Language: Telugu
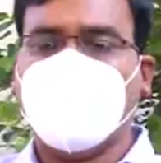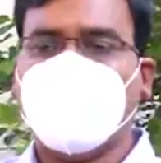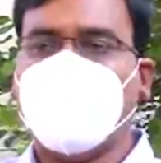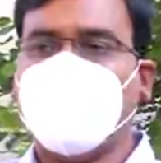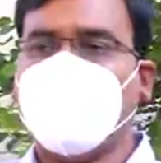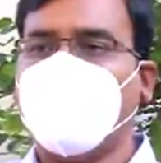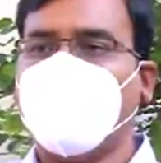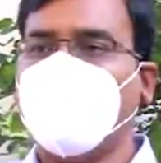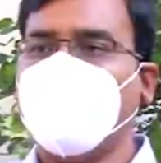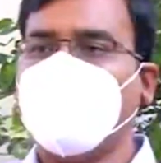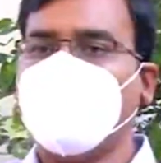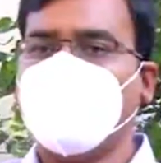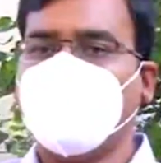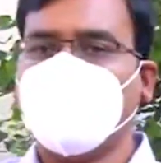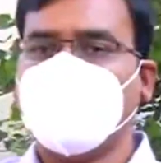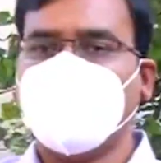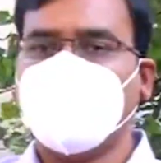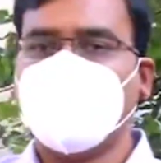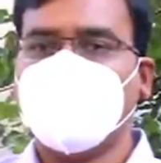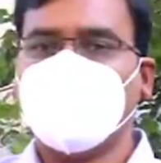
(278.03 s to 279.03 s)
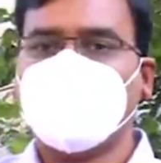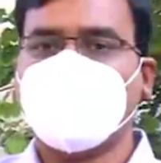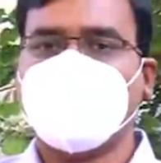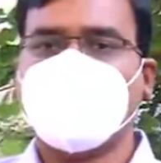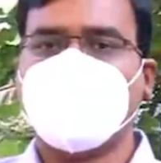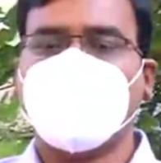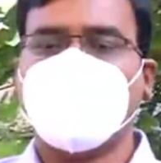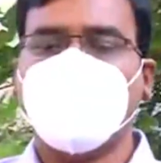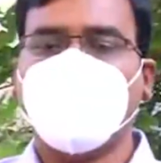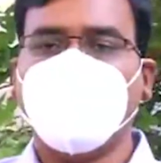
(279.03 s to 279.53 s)
కంటైన్మెంట్ జోన్స్ని
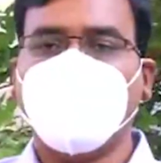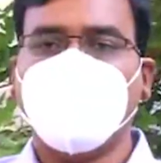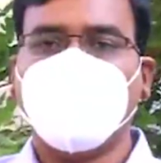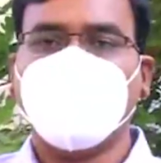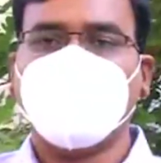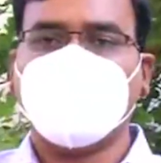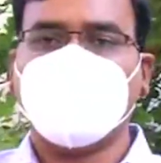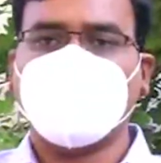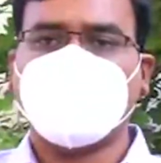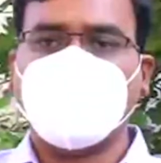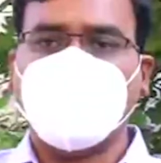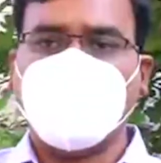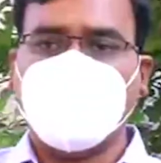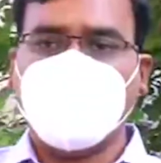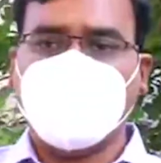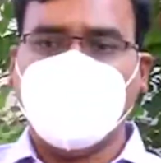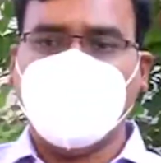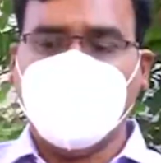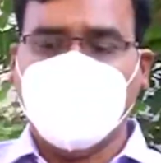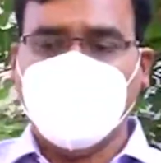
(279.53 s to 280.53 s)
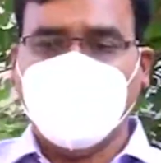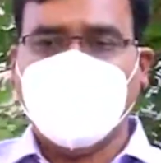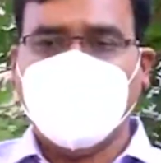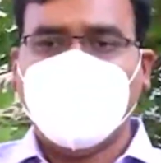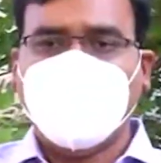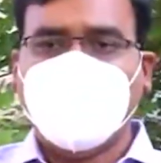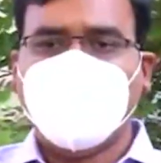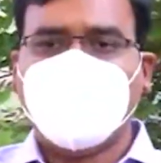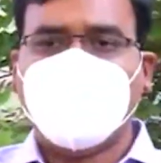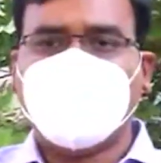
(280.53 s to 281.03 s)
స్ట్రిక్ట్గా ఇంప్లిమెంట్ చేసుకుంటే
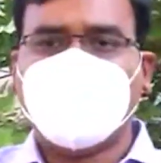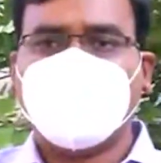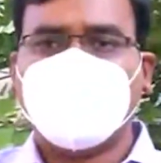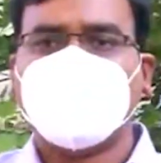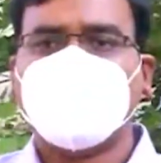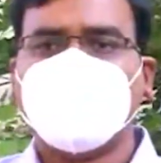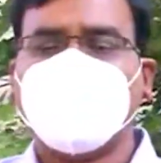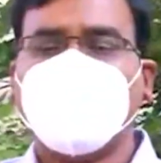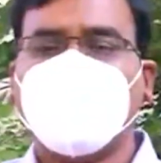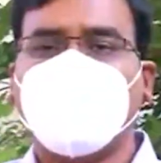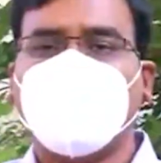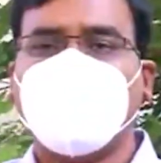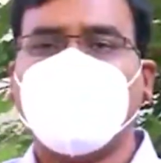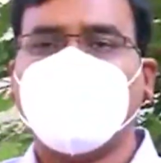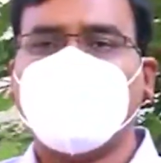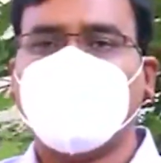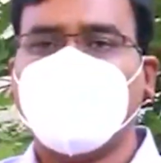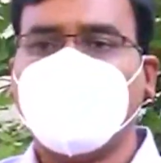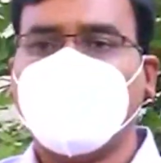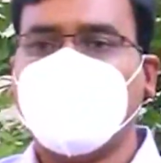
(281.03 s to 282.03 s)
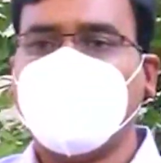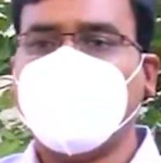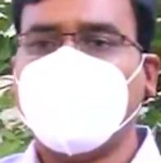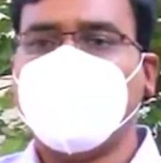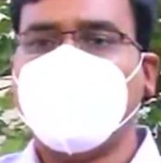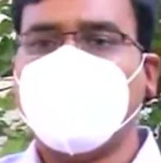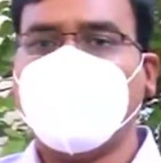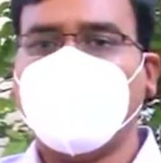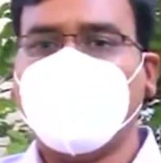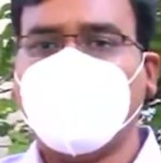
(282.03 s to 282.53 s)
ఫర్దర్ స్ప్రెడ్ అవుతుంది
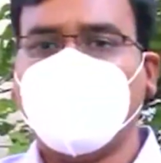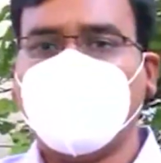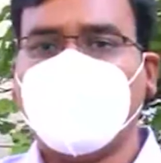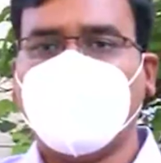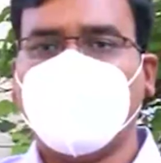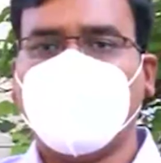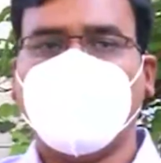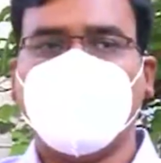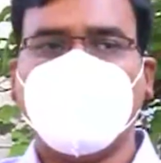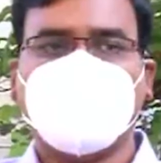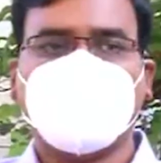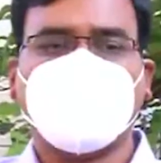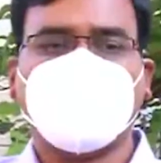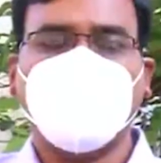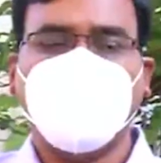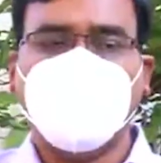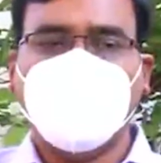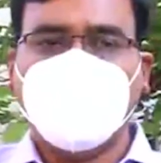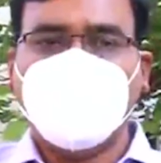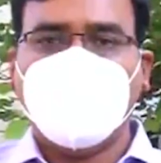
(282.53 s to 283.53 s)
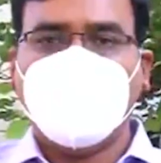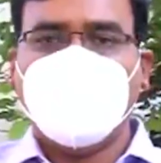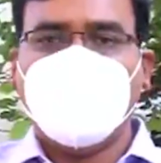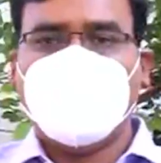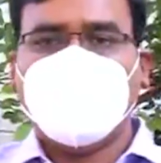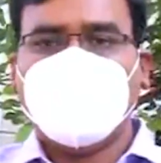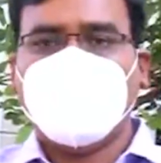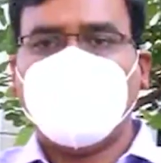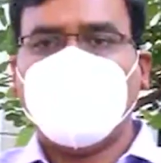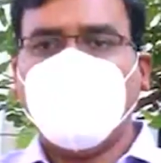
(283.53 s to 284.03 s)
అనేది మా ఉద్దేశం
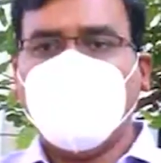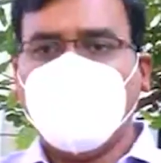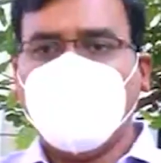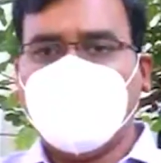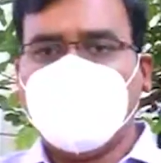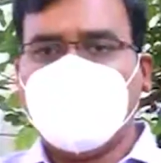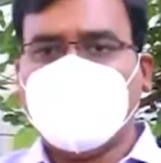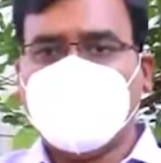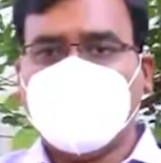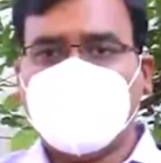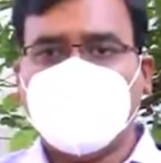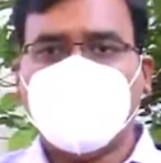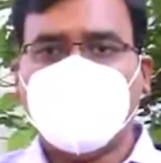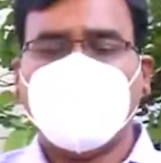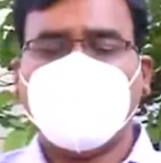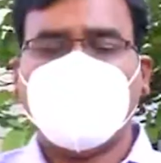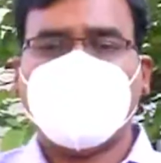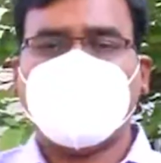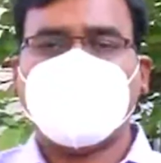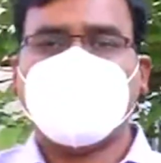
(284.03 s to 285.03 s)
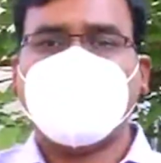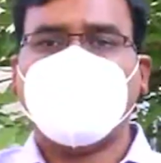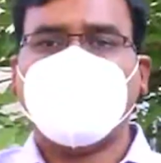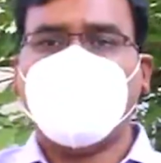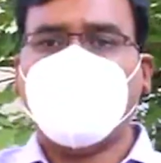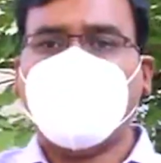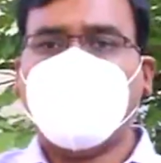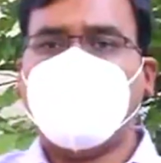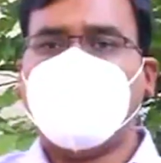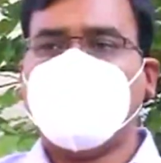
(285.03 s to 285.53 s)
దీన్ని కూడా పూర్తి
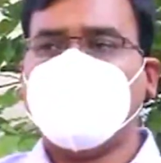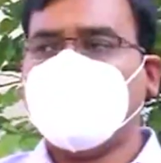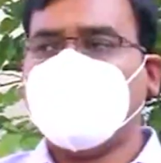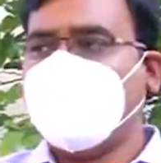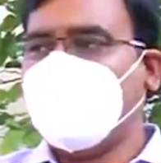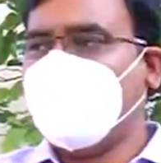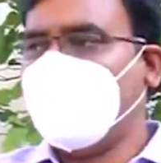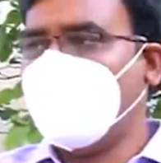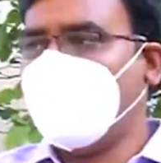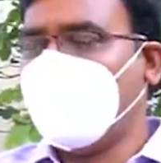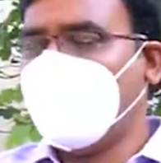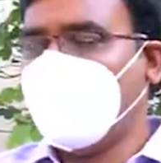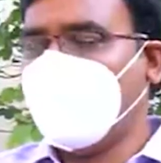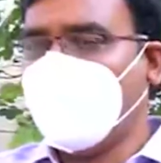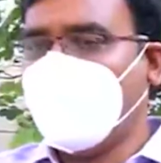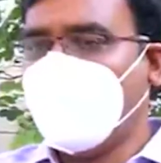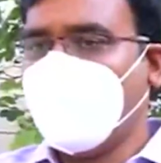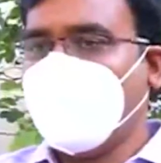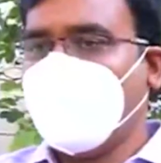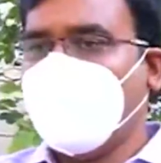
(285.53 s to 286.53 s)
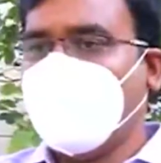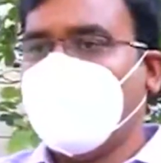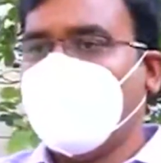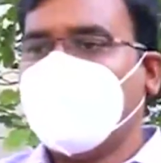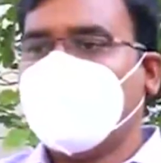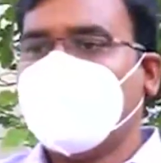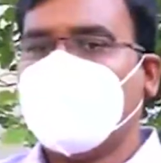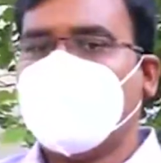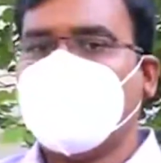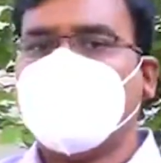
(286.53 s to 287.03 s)
స్థాయిలో ఇంప్లిమెంట్ చేయడానికి
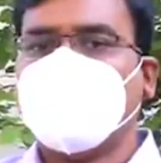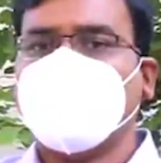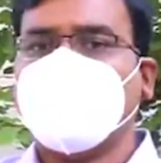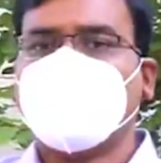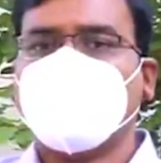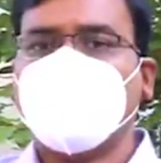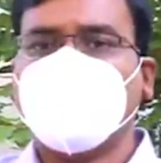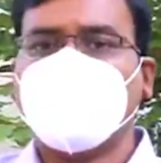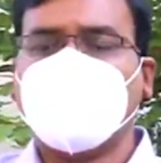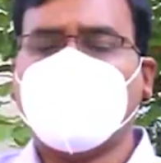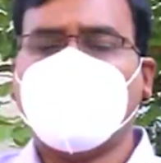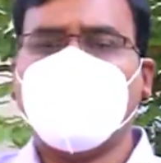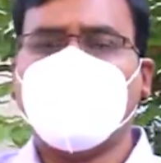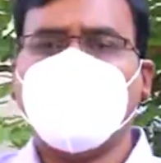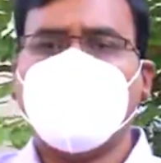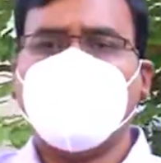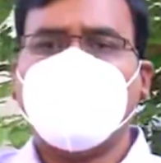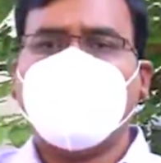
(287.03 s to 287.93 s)
చర్యలు తీసుకుంటున్నాం